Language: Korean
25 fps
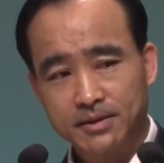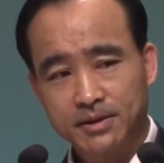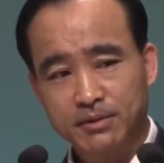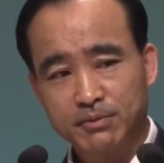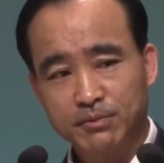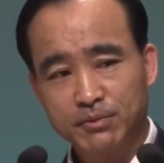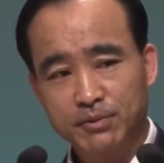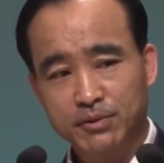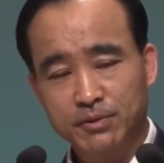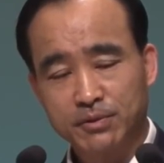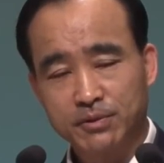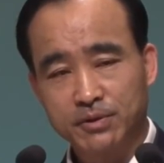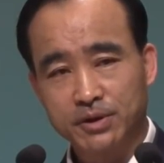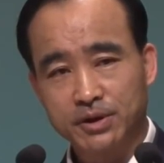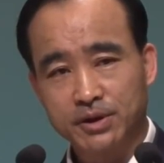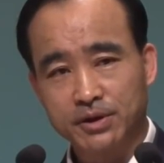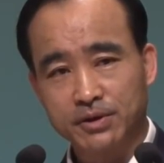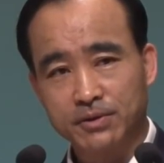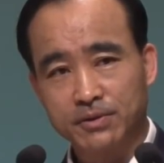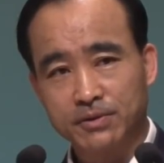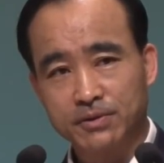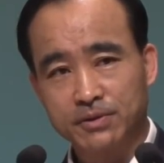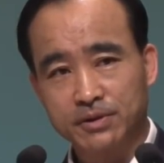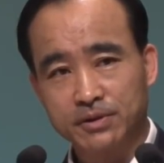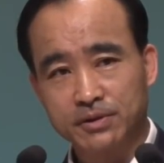힘들고
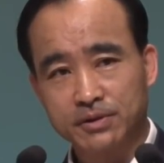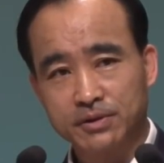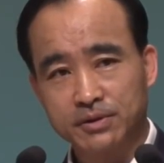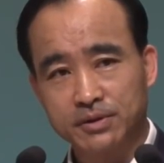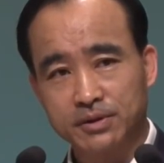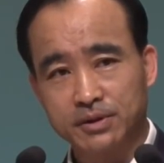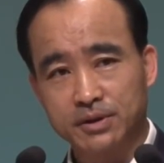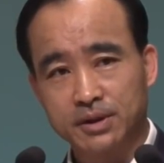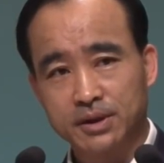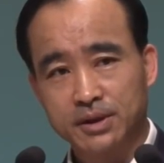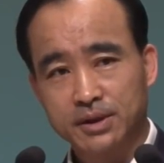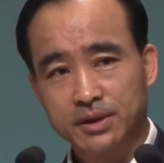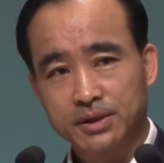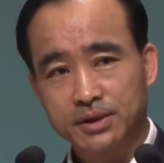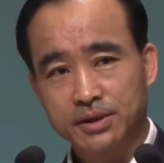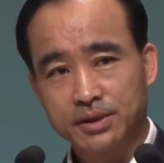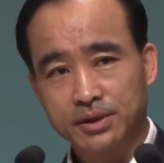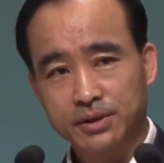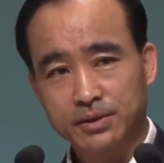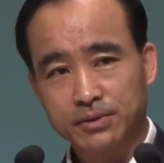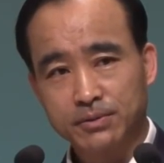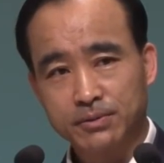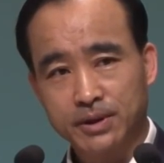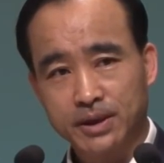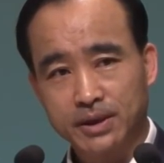괴롭거든
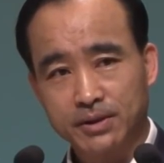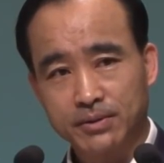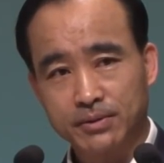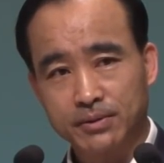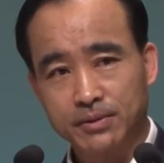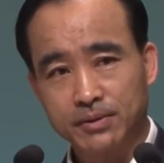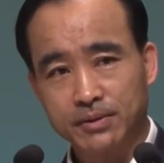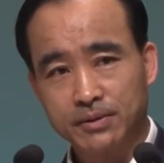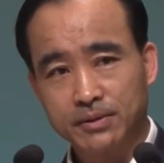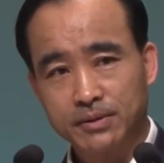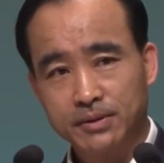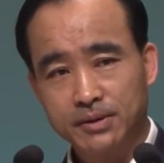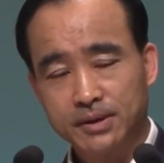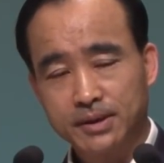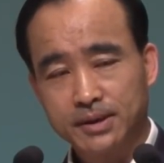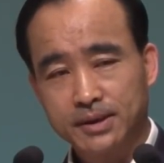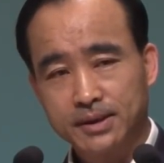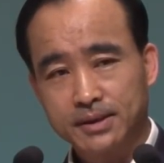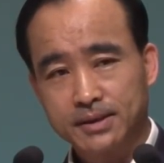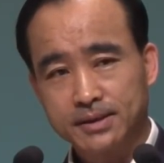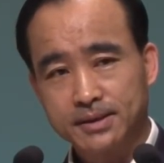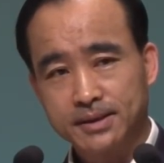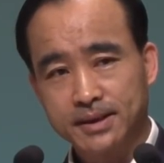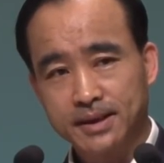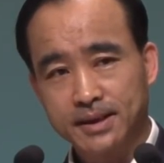기도하고
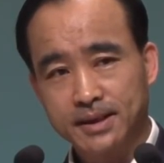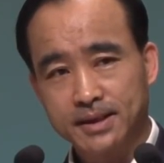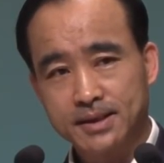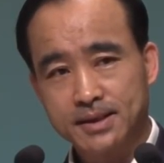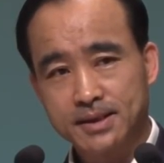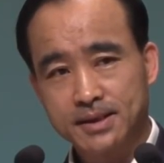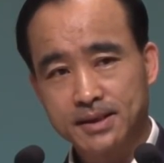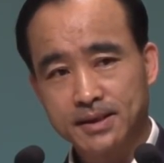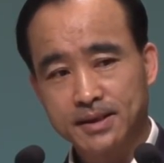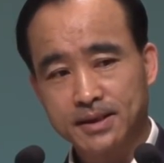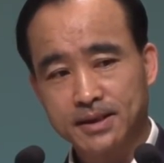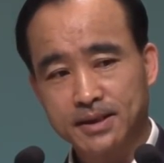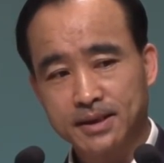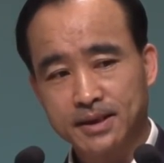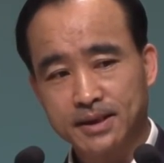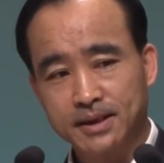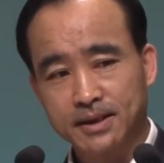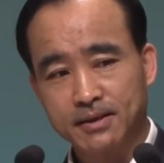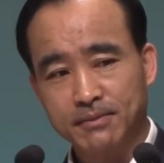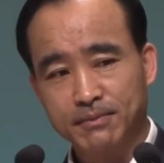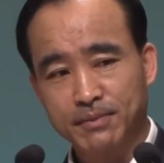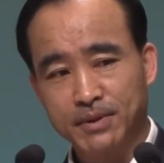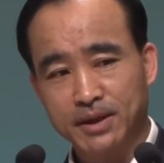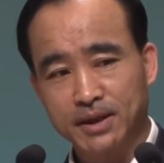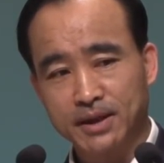내
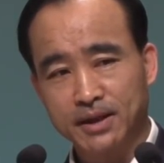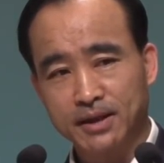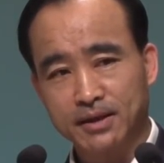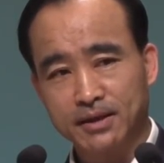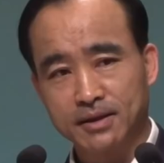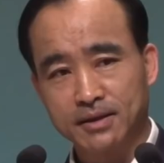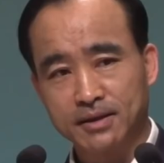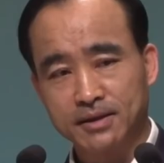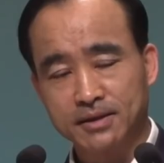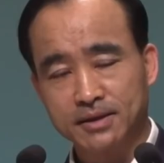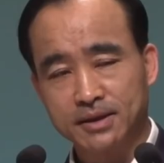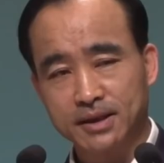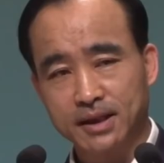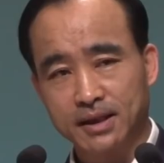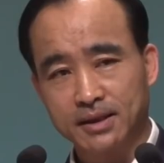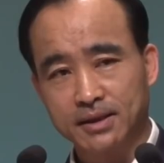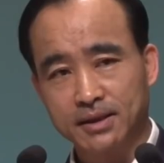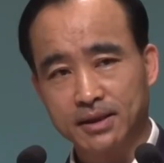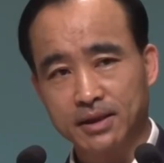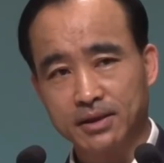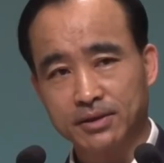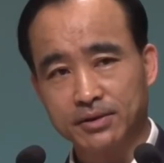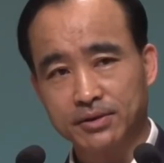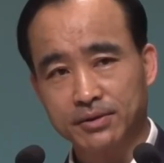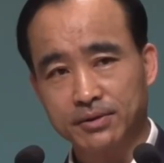신앙에 방해가 되지
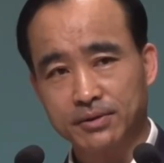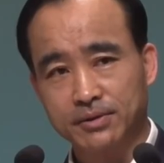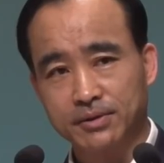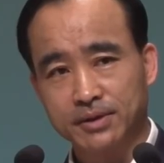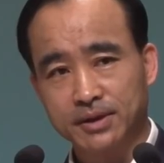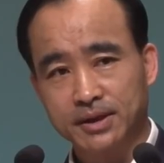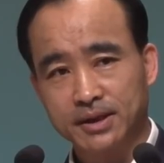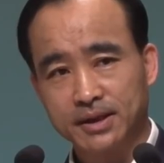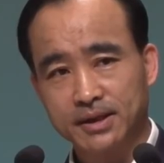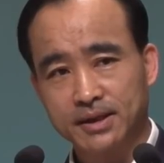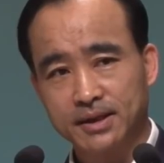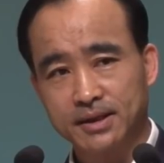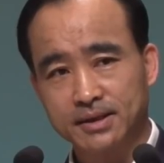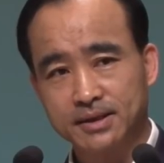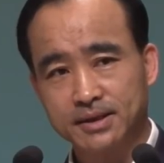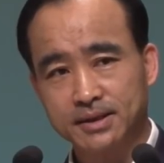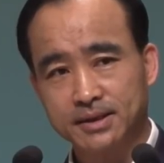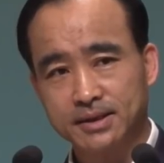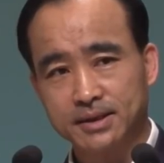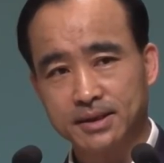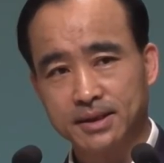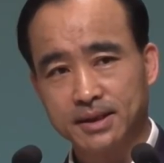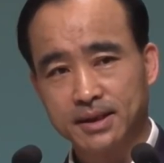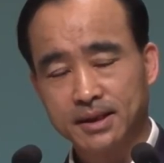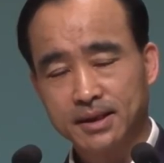아니하도록
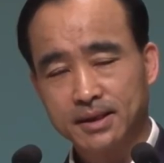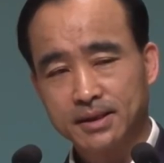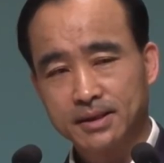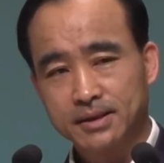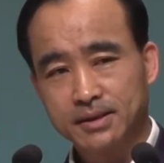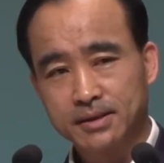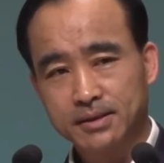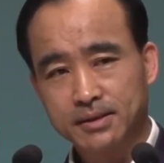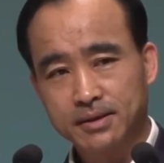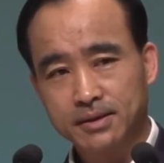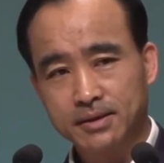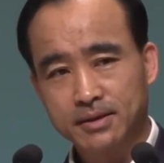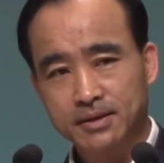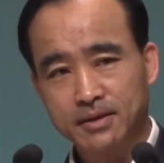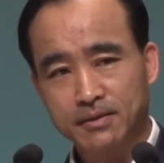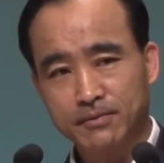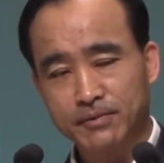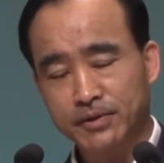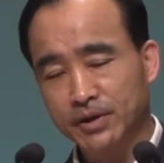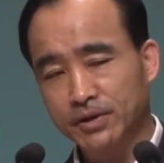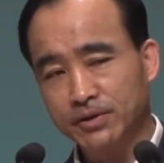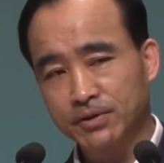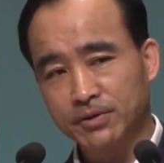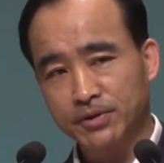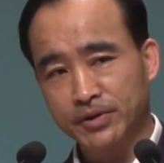해야지 그것
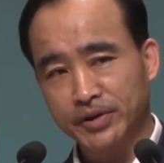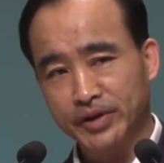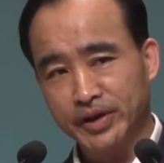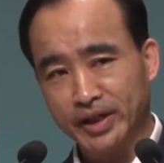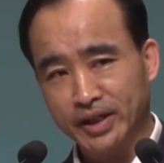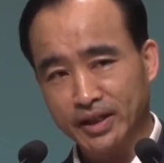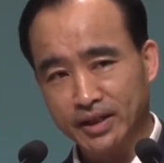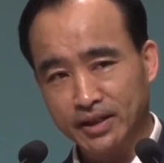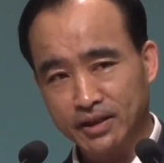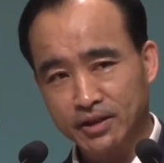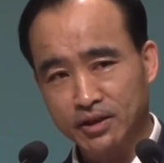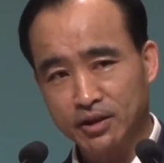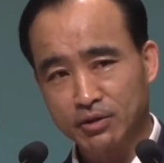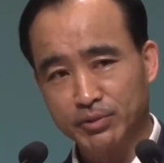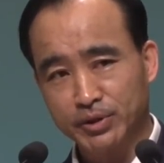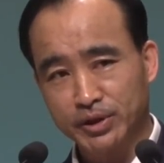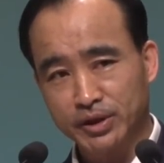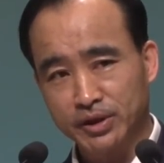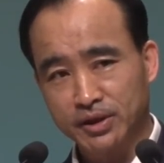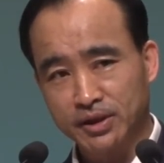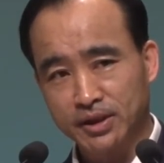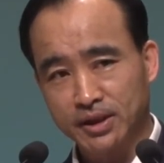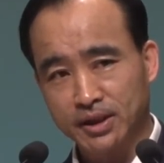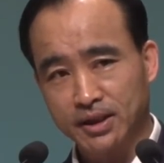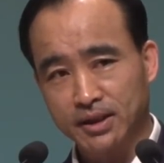때문에 교회를 안
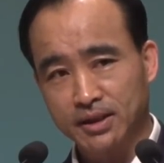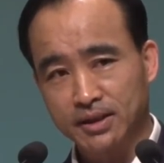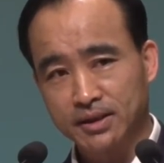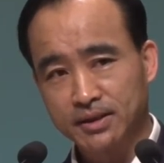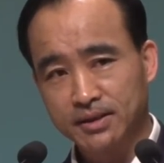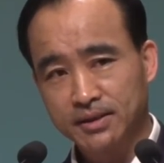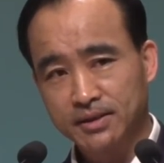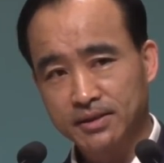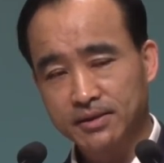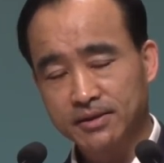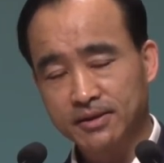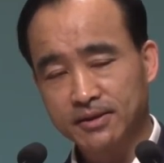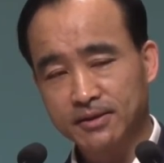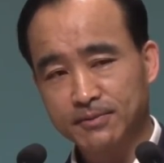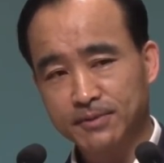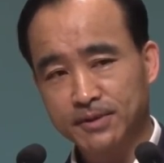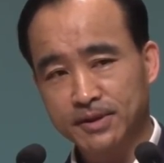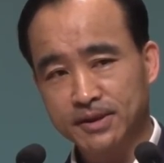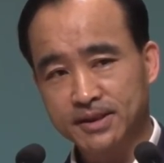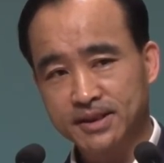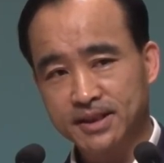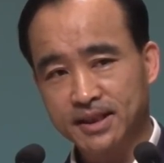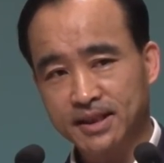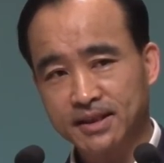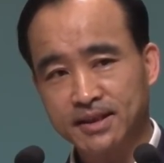다녀버린다.
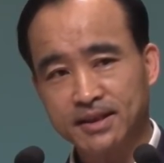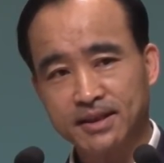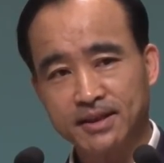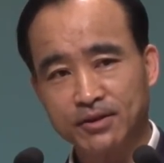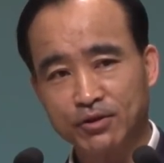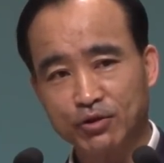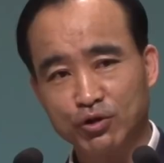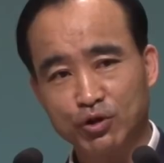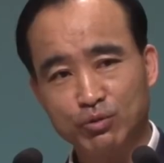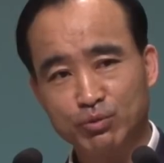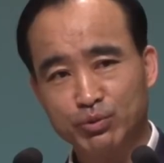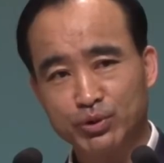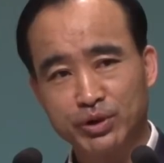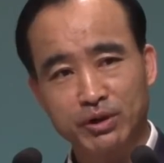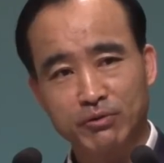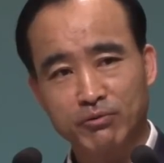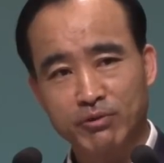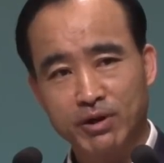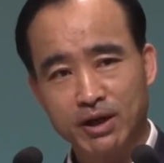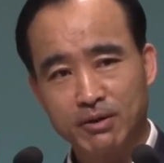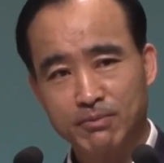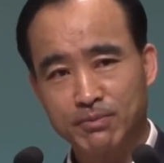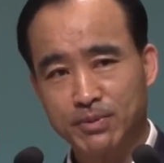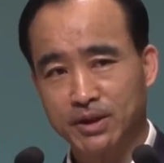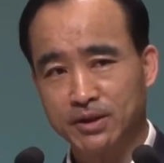그러면 사탄의 올무에
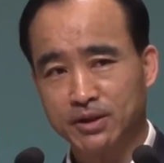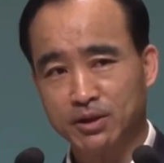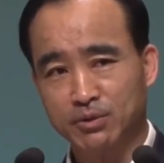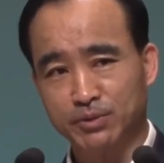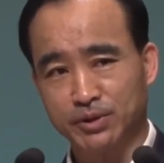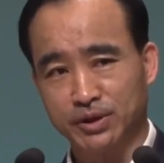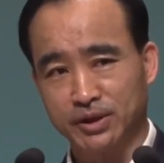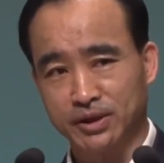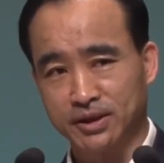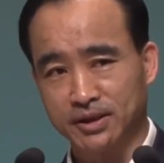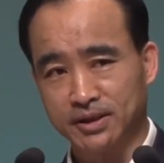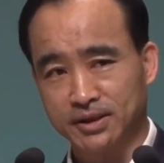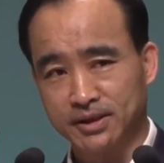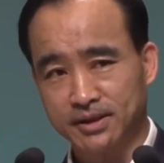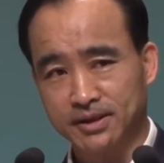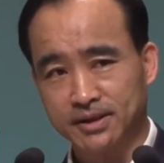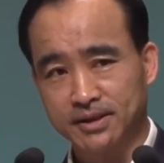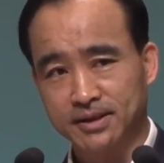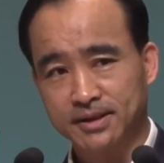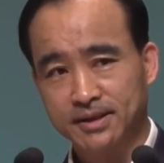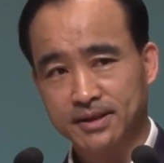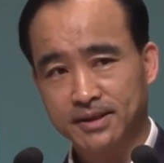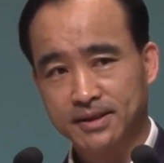확 빠져버리는 거예요.